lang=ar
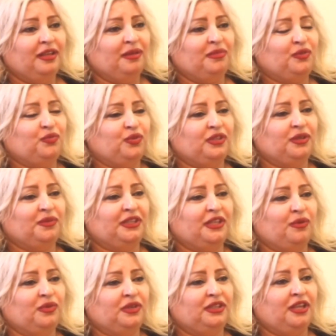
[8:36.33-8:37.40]
بتفوتي
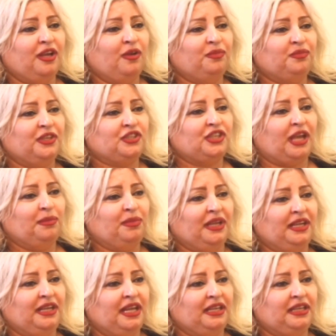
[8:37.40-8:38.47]
بتضوي الضوء بتقشعي
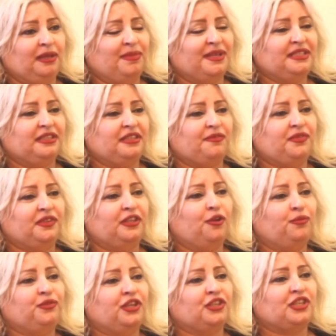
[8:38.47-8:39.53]
بعينيك بس تطفي الضوء
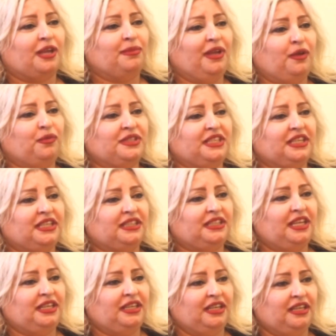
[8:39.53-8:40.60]
بتقشعي بحواسك
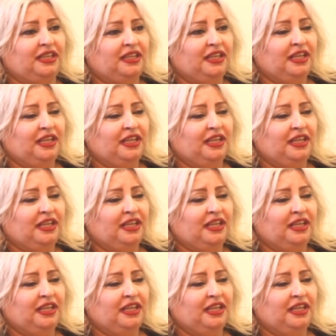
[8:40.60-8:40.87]
الثانيه